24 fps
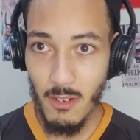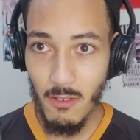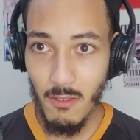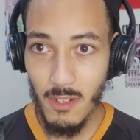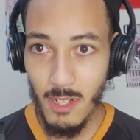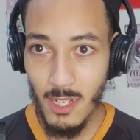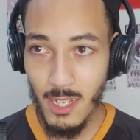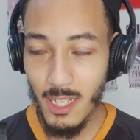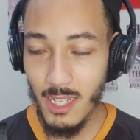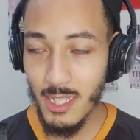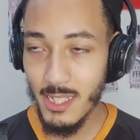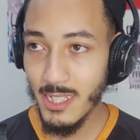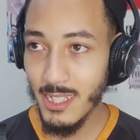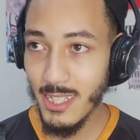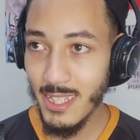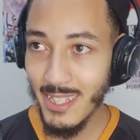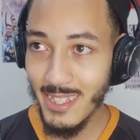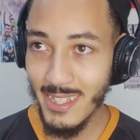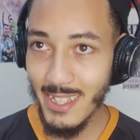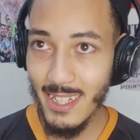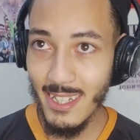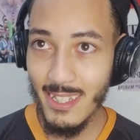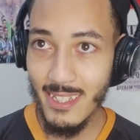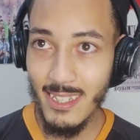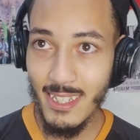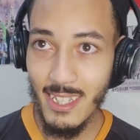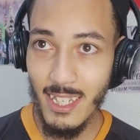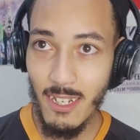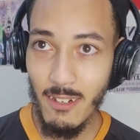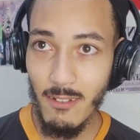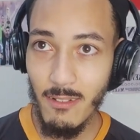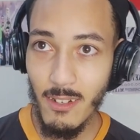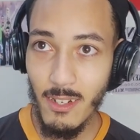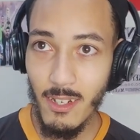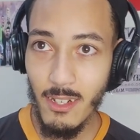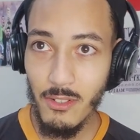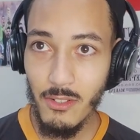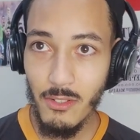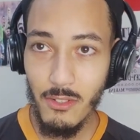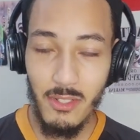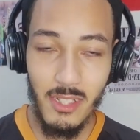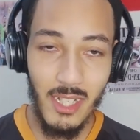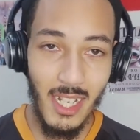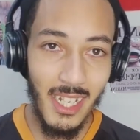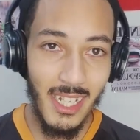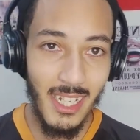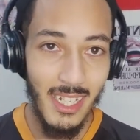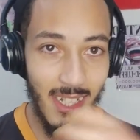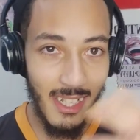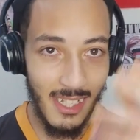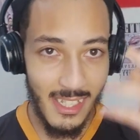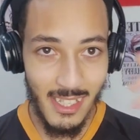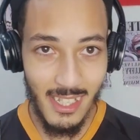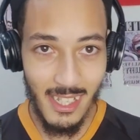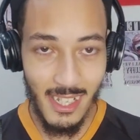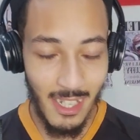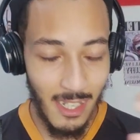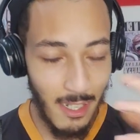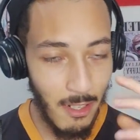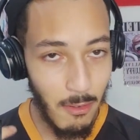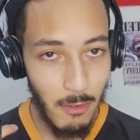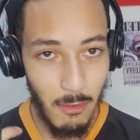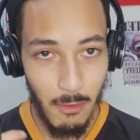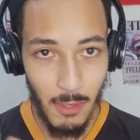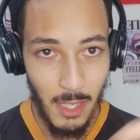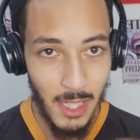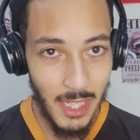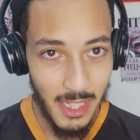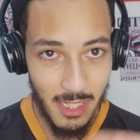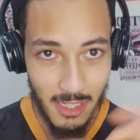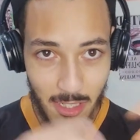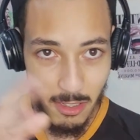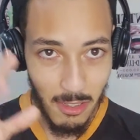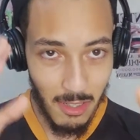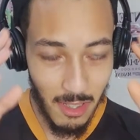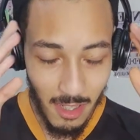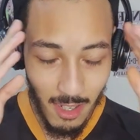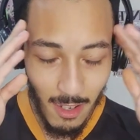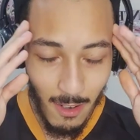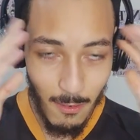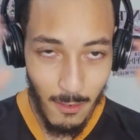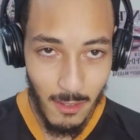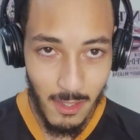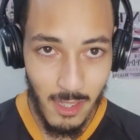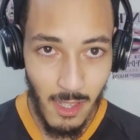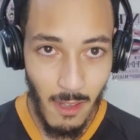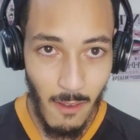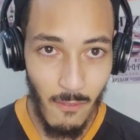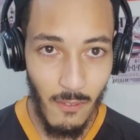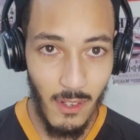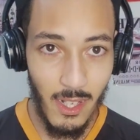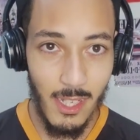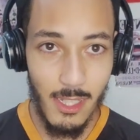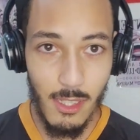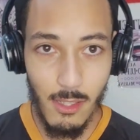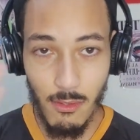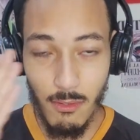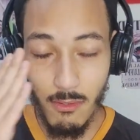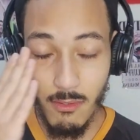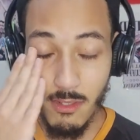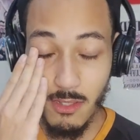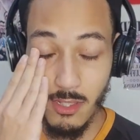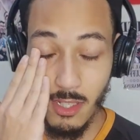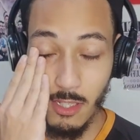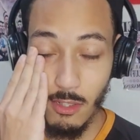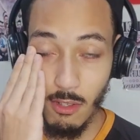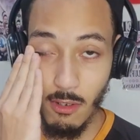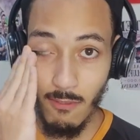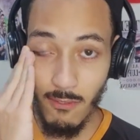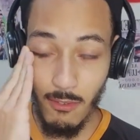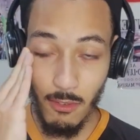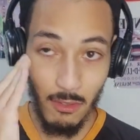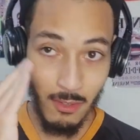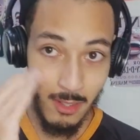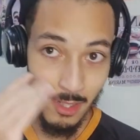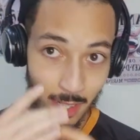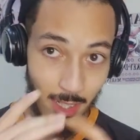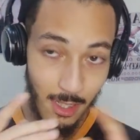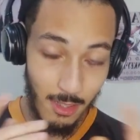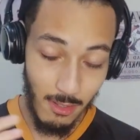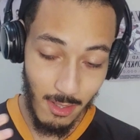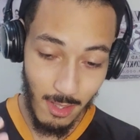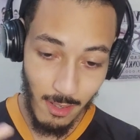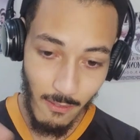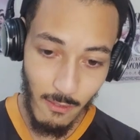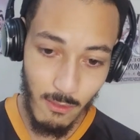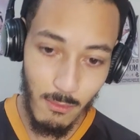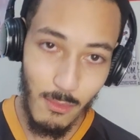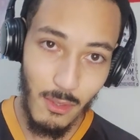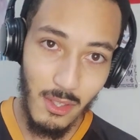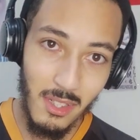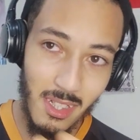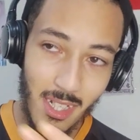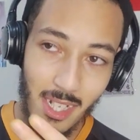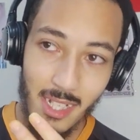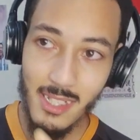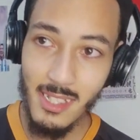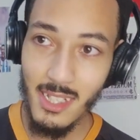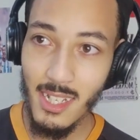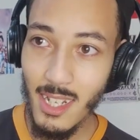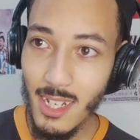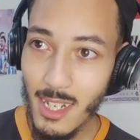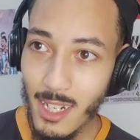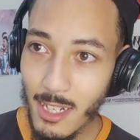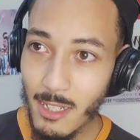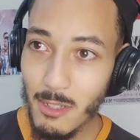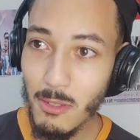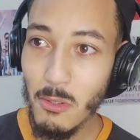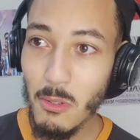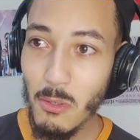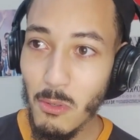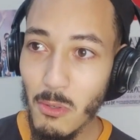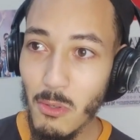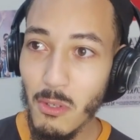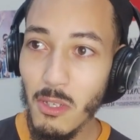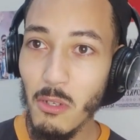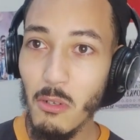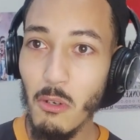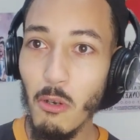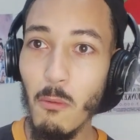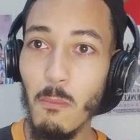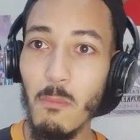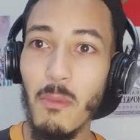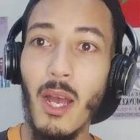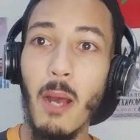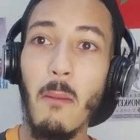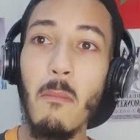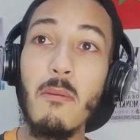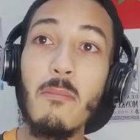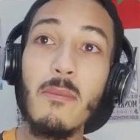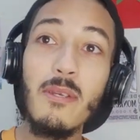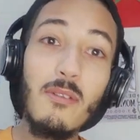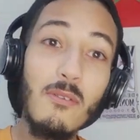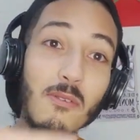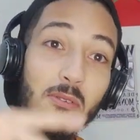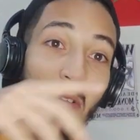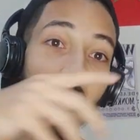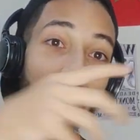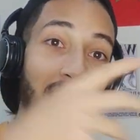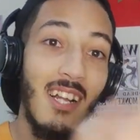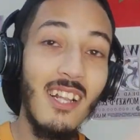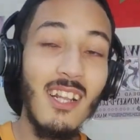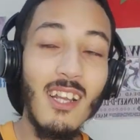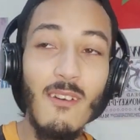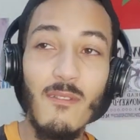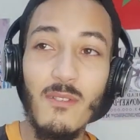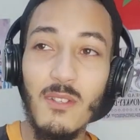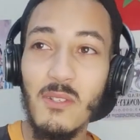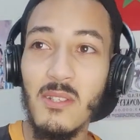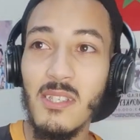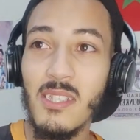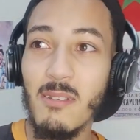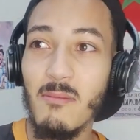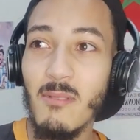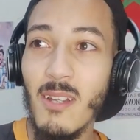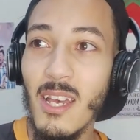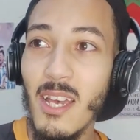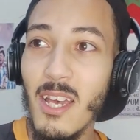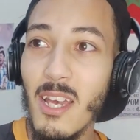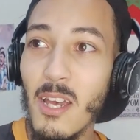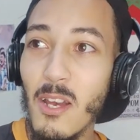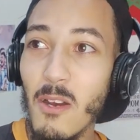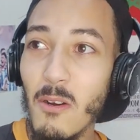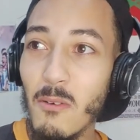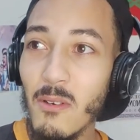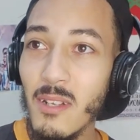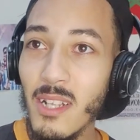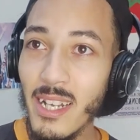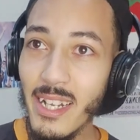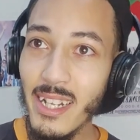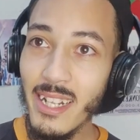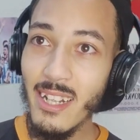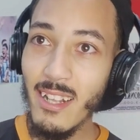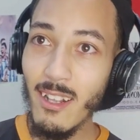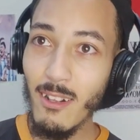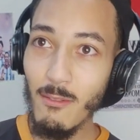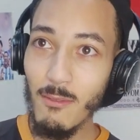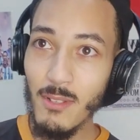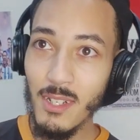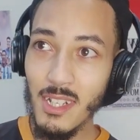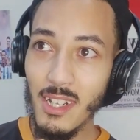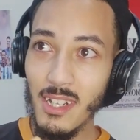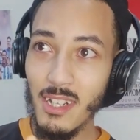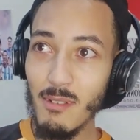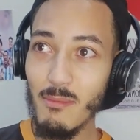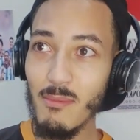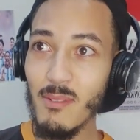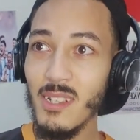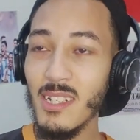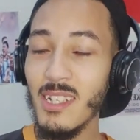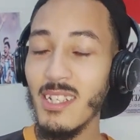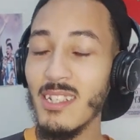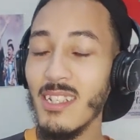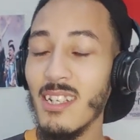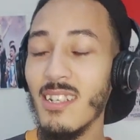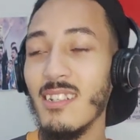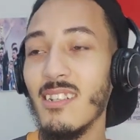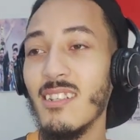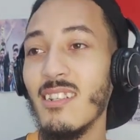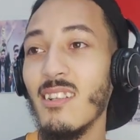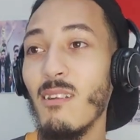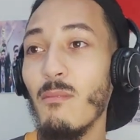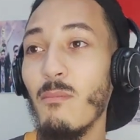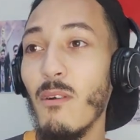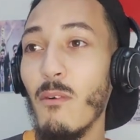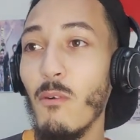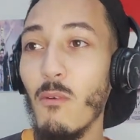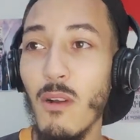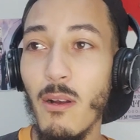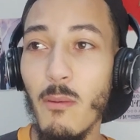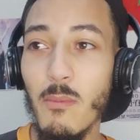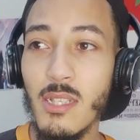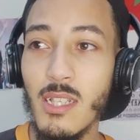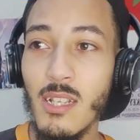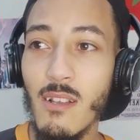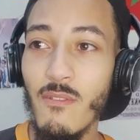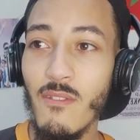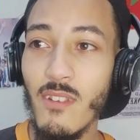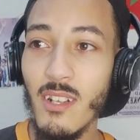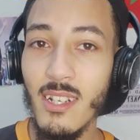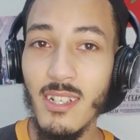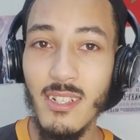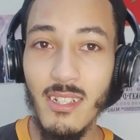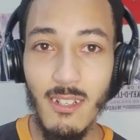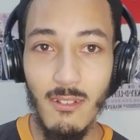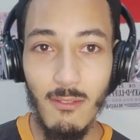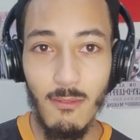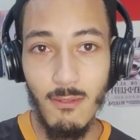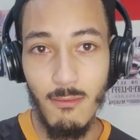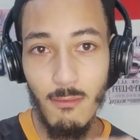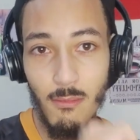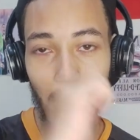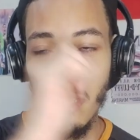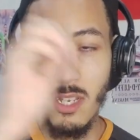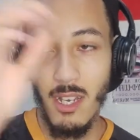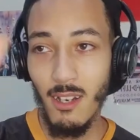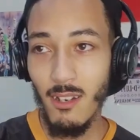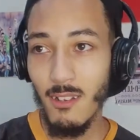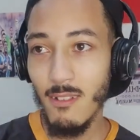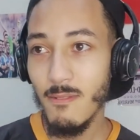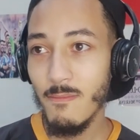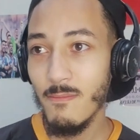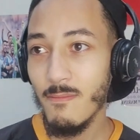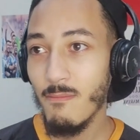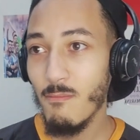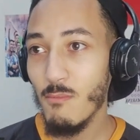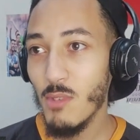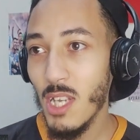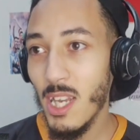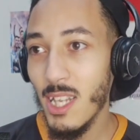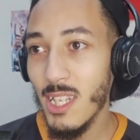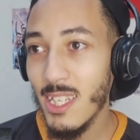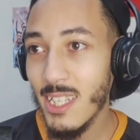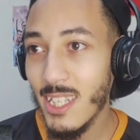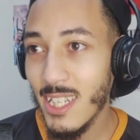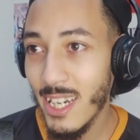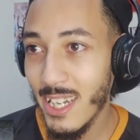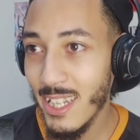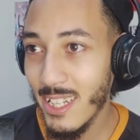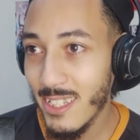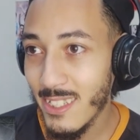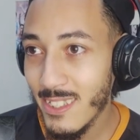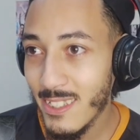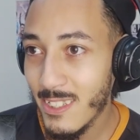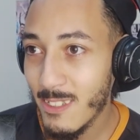ولا احتياج دريه ولا كون كلاشها وحيد دوك القوانين في راسو تيشوفو غلط ولا في المونتاج كاع يقدروا يقولوا لي كوبي قبل ما يدوز هاديك الحلقه في دوزم ولا هاد الروينه دابا اللي ناضت دابا هو حبس الفرانه ومشى مشى عليه الكار